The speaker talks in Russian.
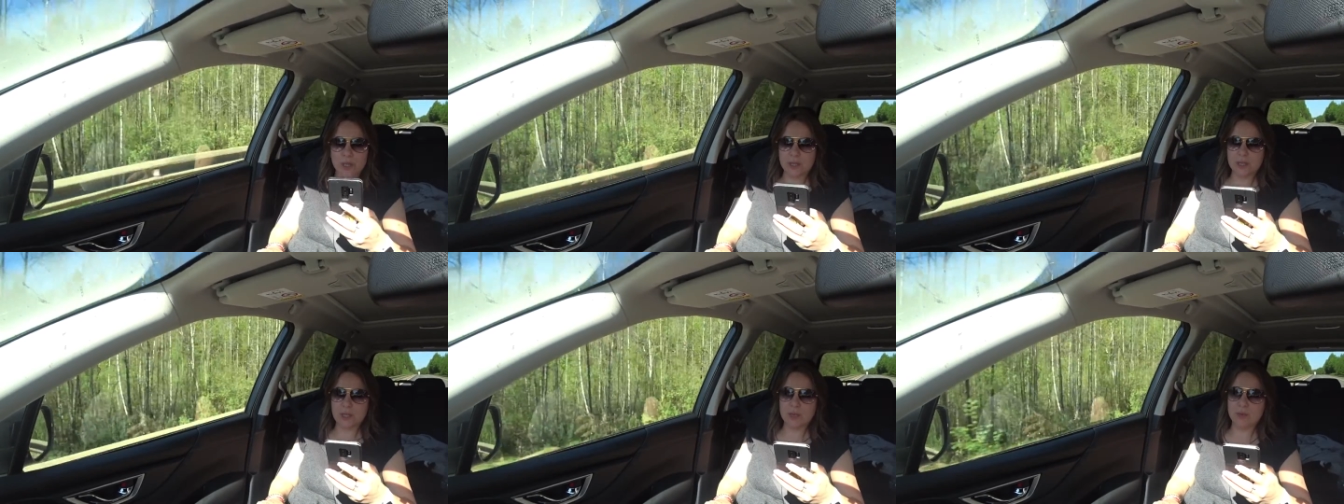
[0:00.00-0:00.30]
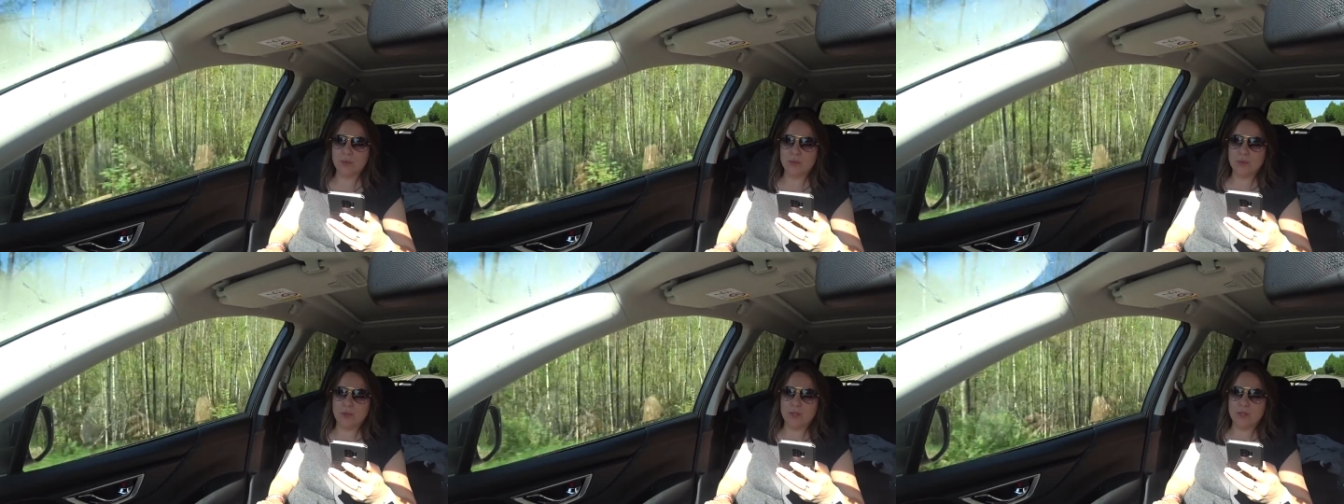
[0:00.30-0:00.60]
Если
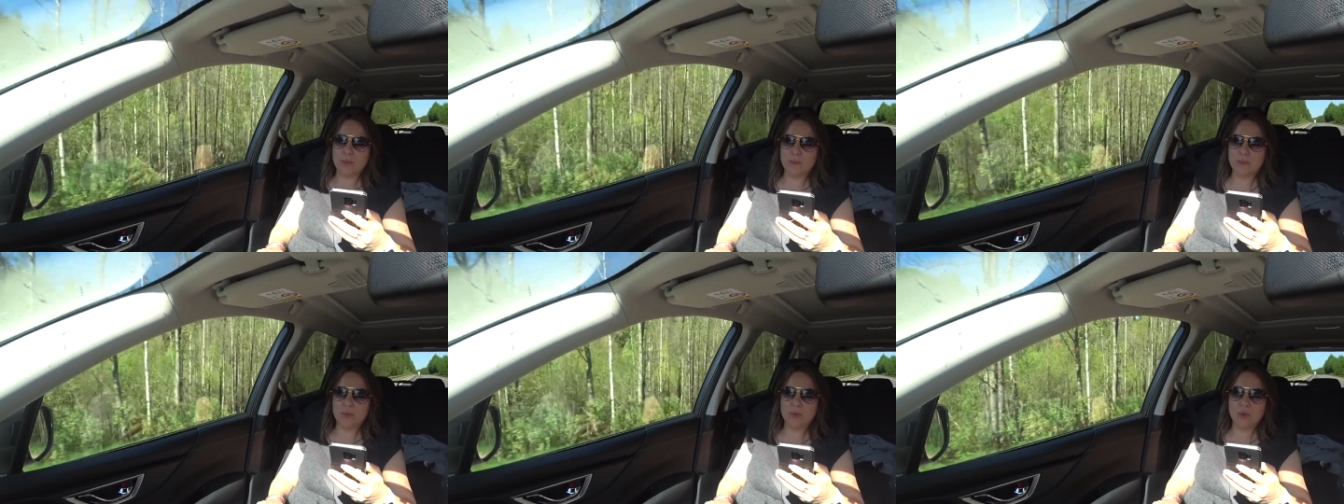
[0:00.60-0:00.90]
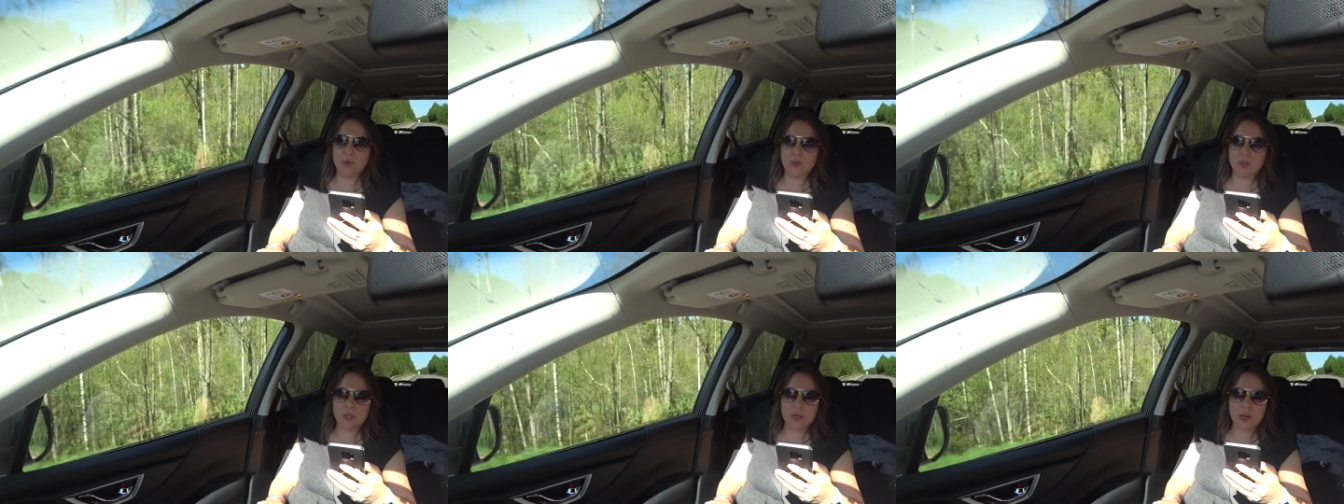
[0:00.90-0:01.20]
будете
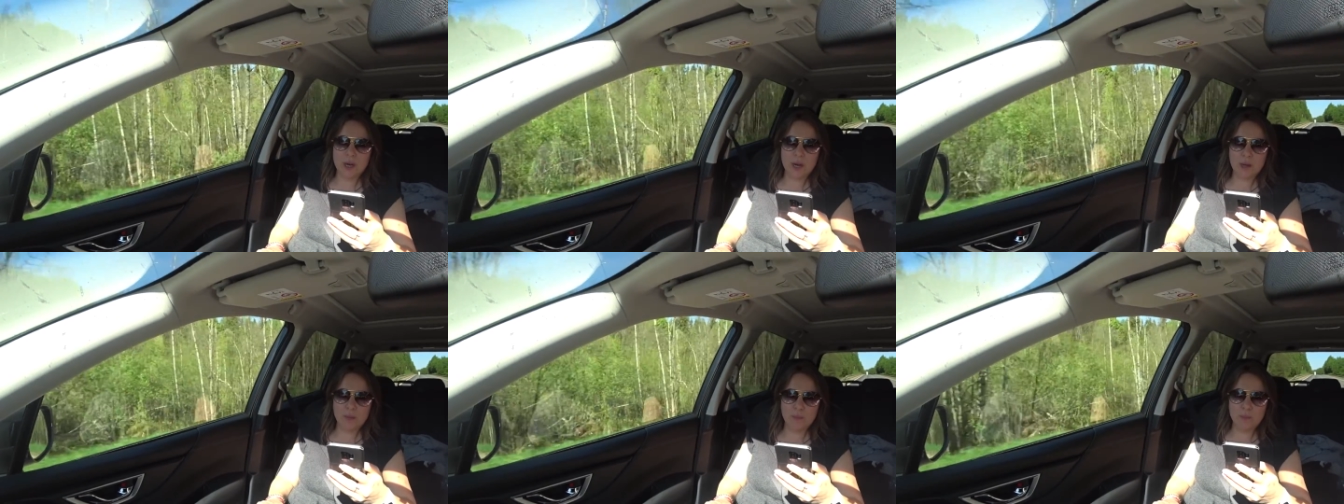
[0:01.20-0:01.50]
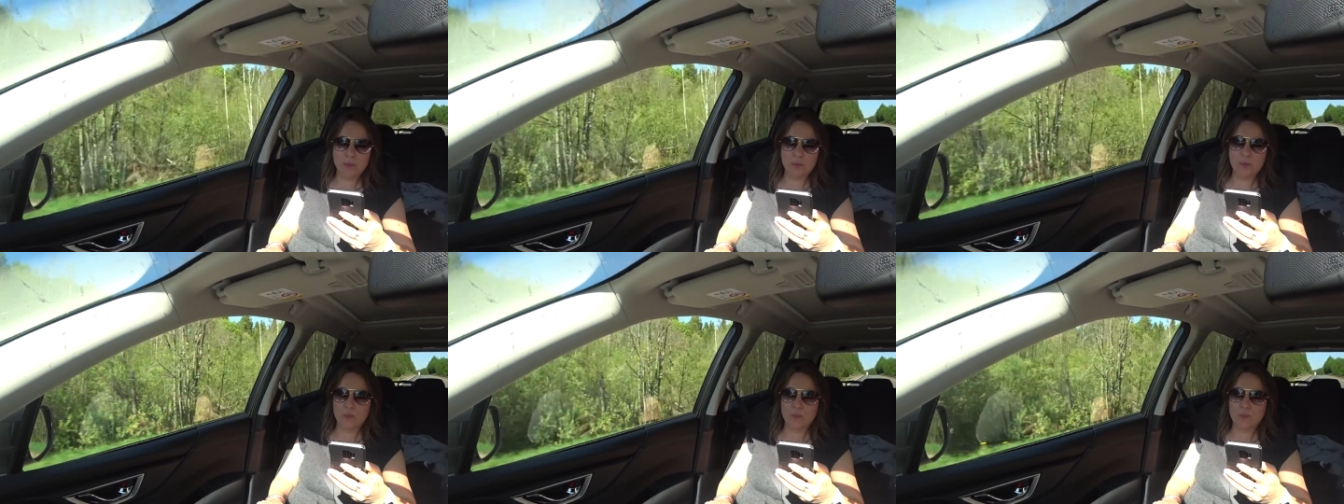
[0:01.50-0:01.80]
по
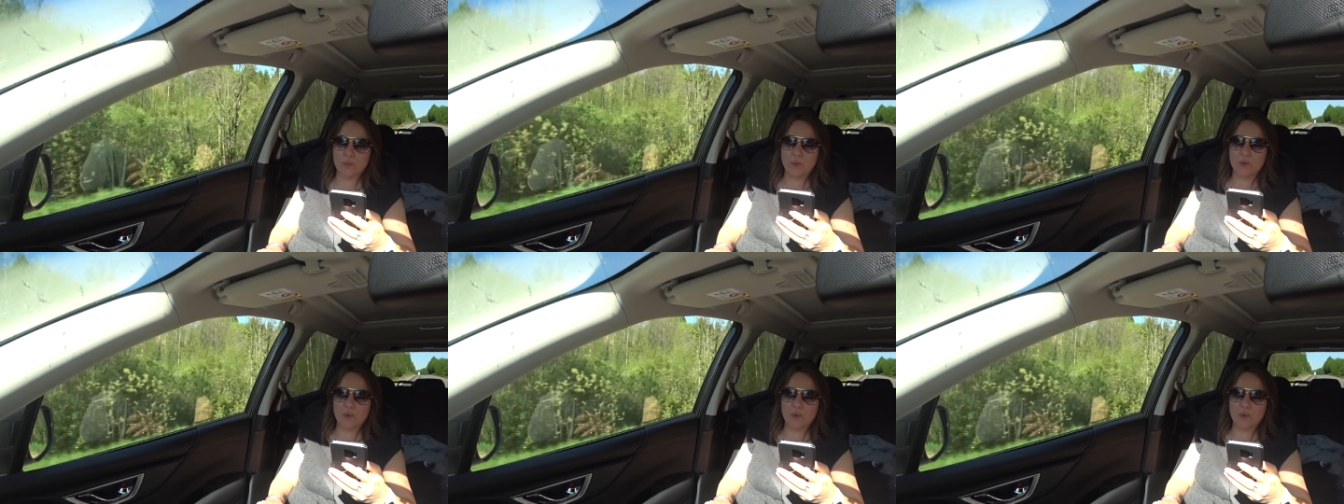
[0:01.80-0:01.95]
скайпу,